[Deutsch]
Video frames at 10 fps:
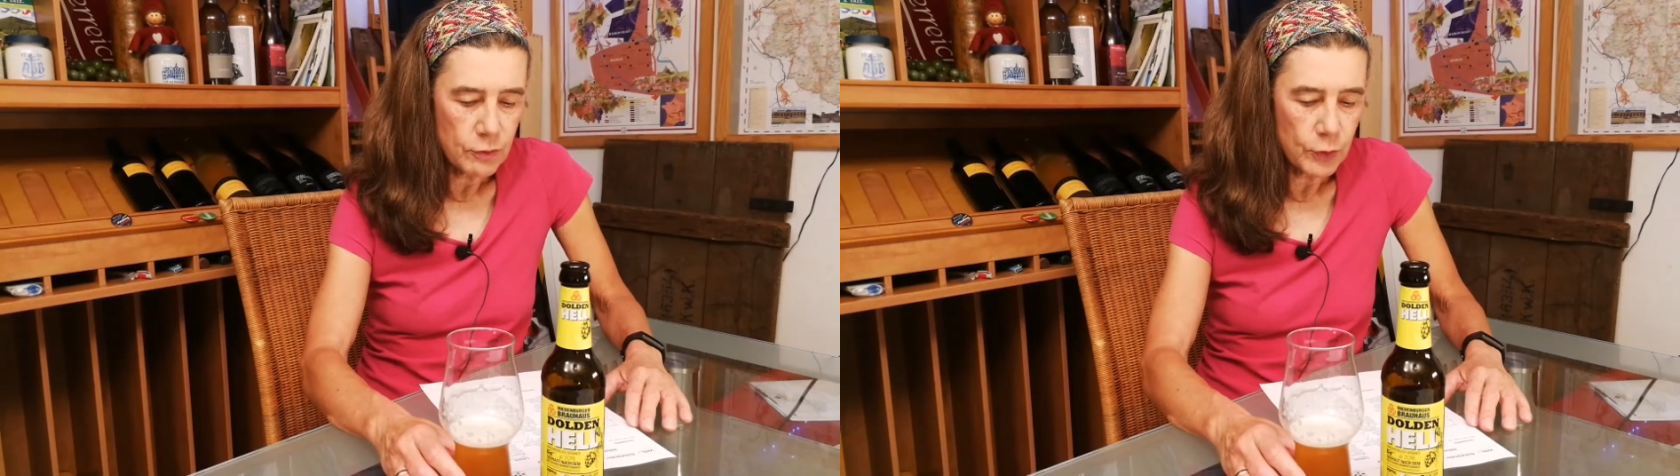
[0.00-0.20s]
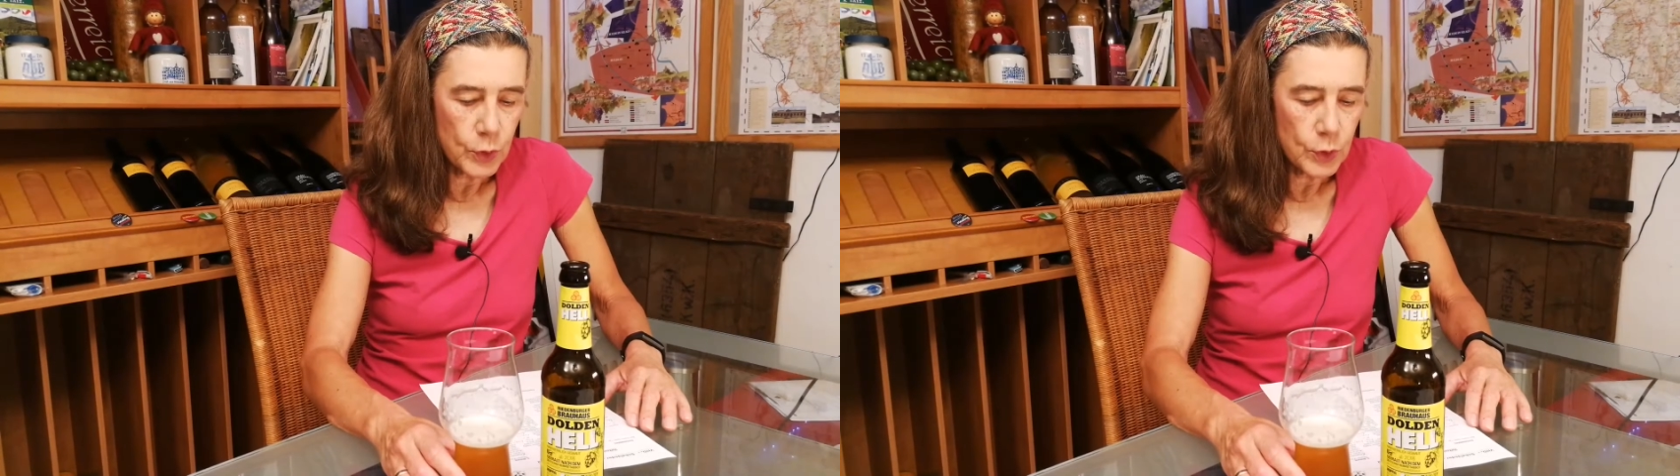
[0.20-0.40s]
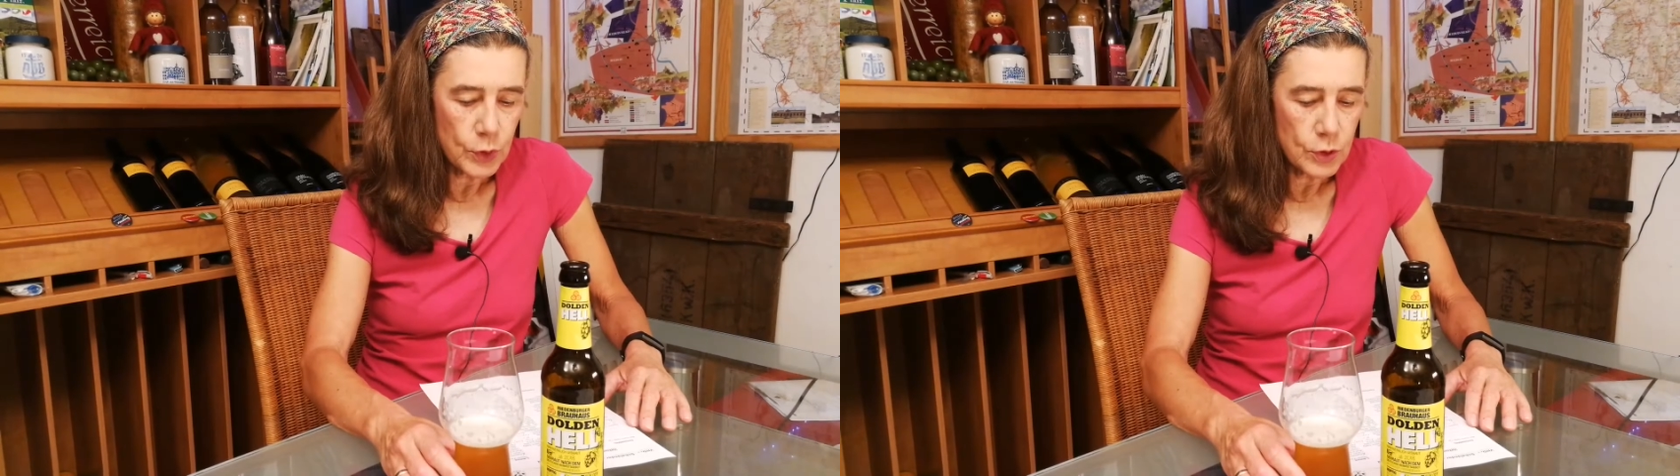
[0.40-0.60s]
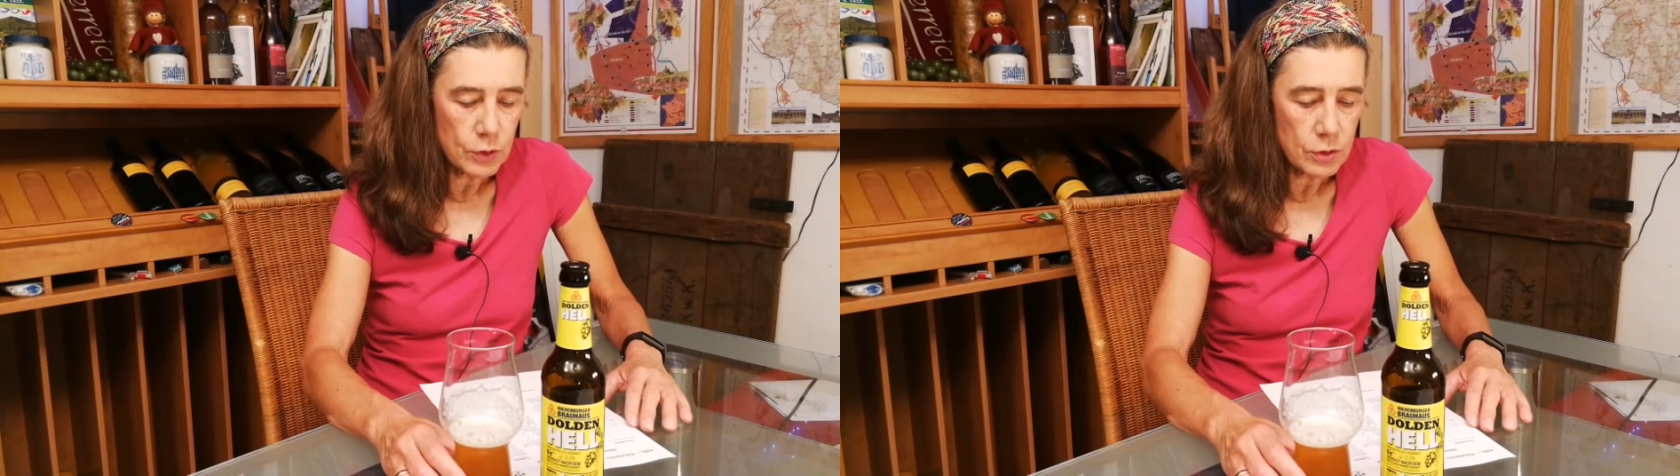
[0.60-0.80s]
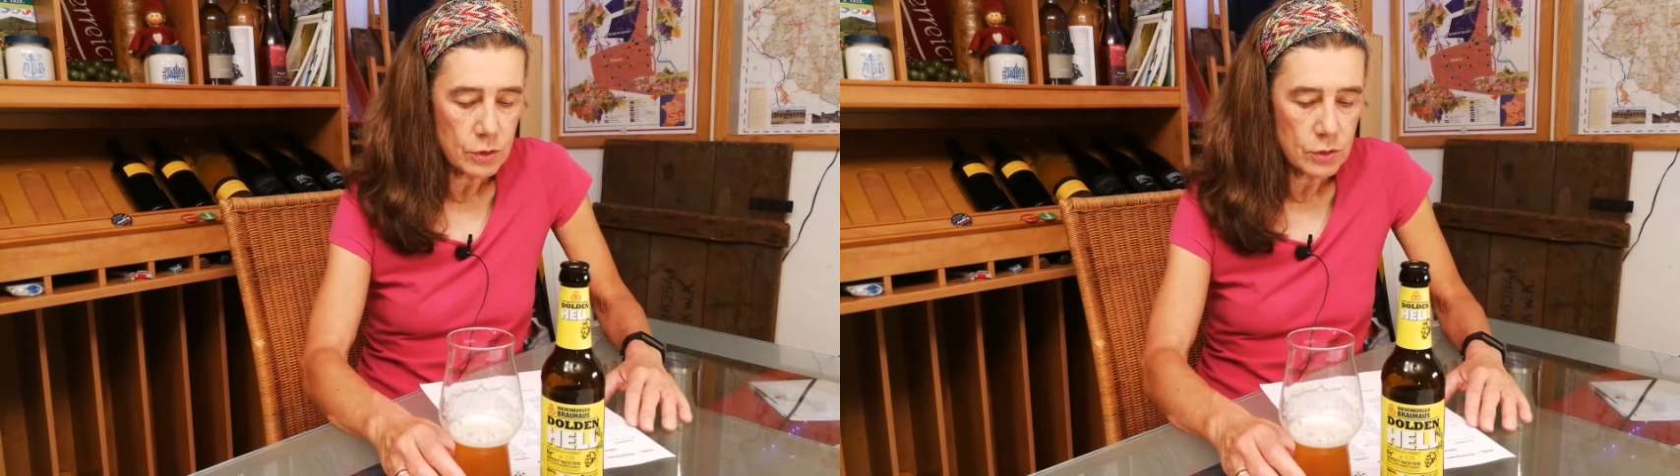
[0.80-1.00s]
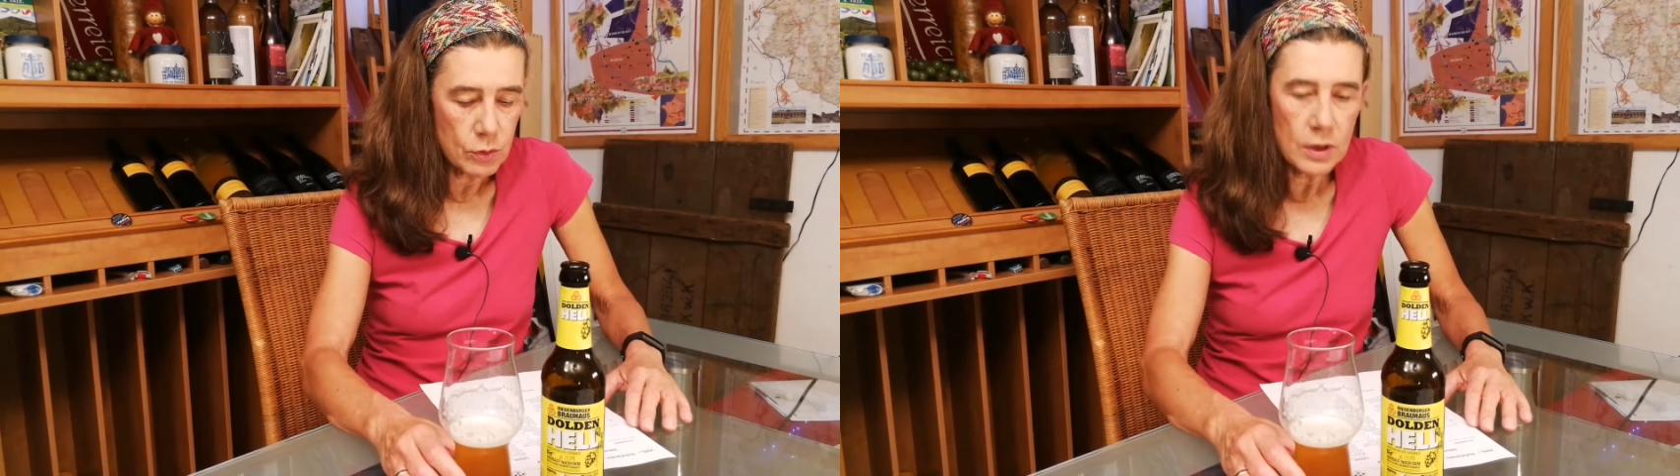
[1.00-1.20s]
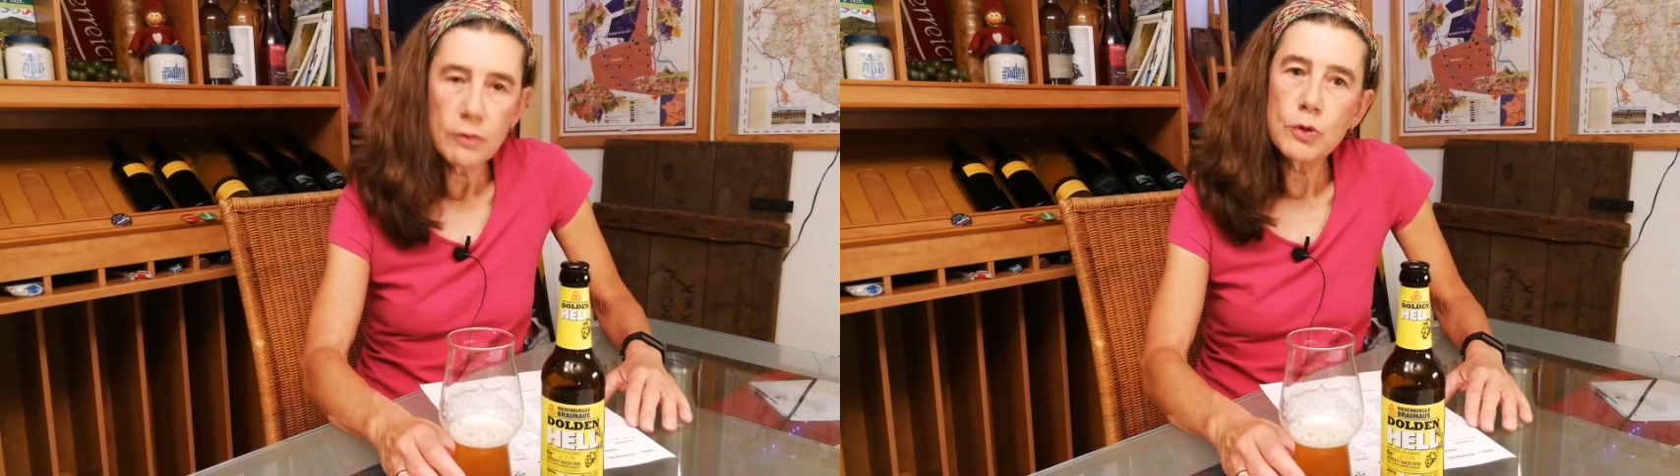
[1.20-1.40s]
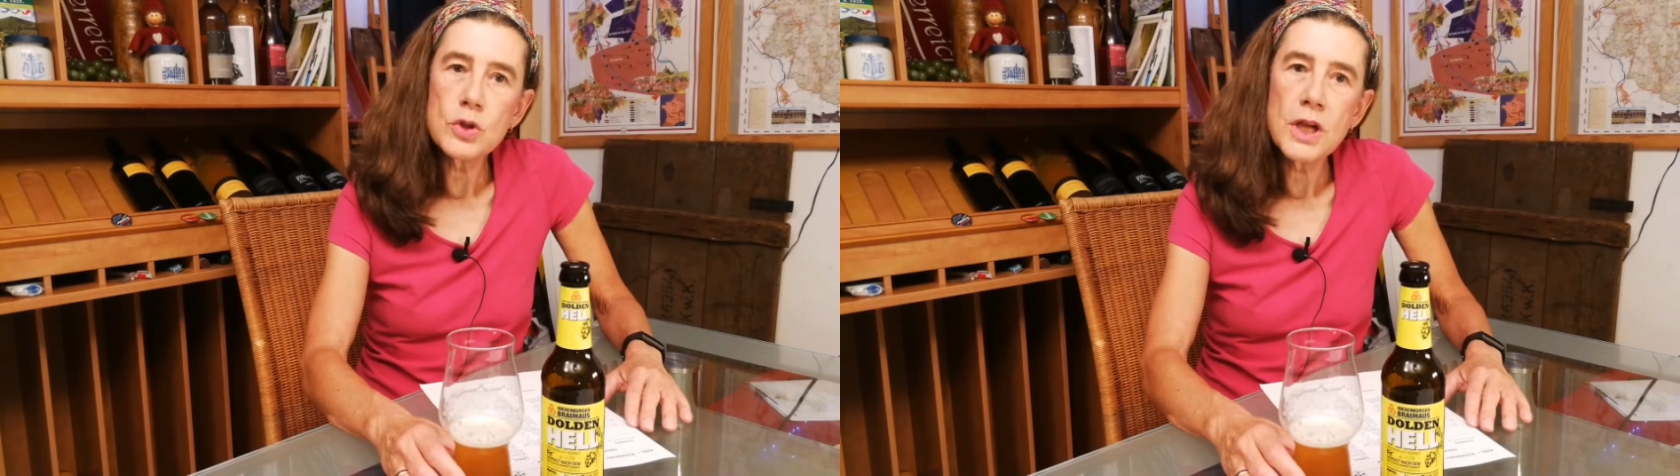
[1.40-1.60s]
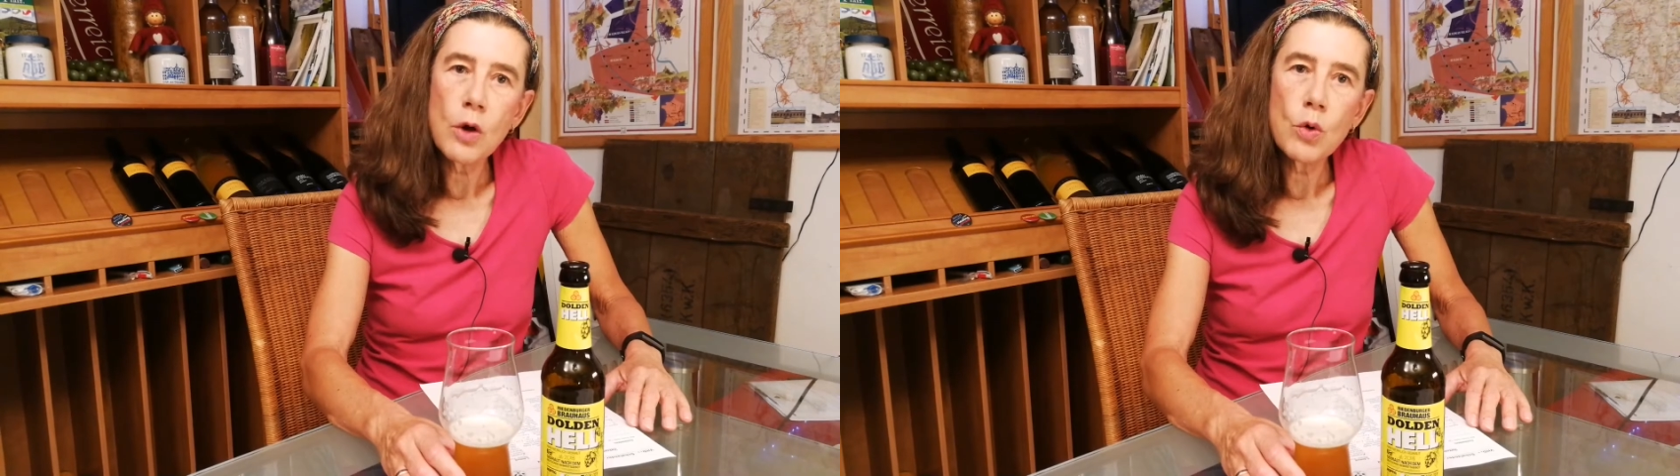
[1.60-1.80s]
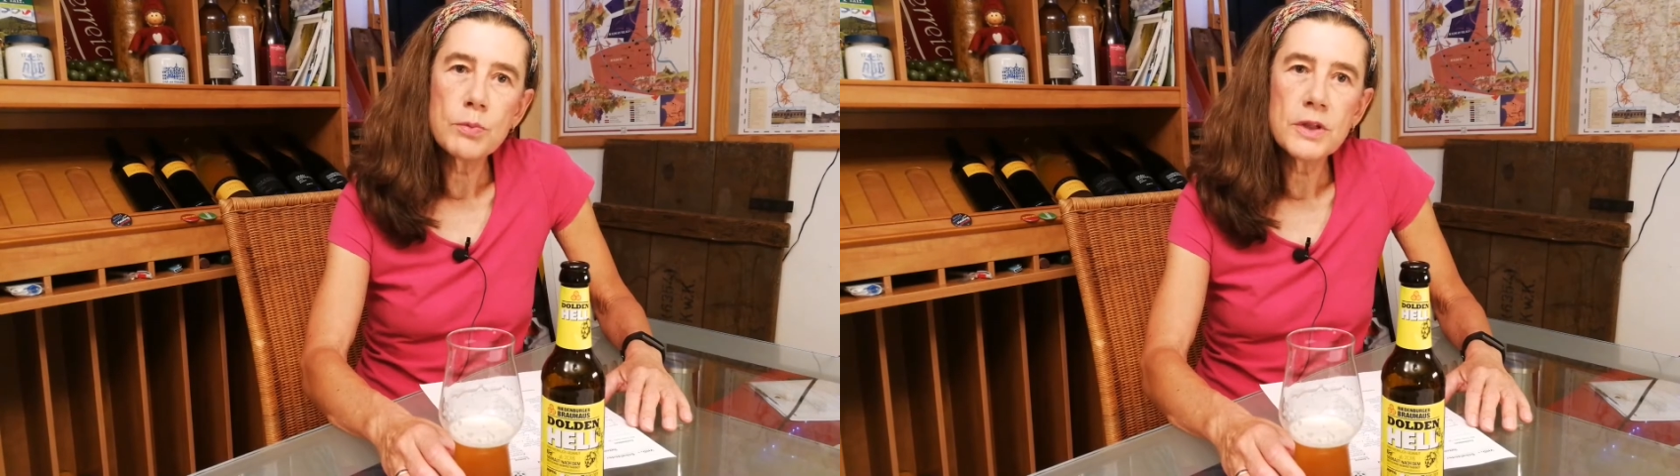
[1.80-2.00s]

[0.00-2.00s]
Früchten oder Fruchtaromen,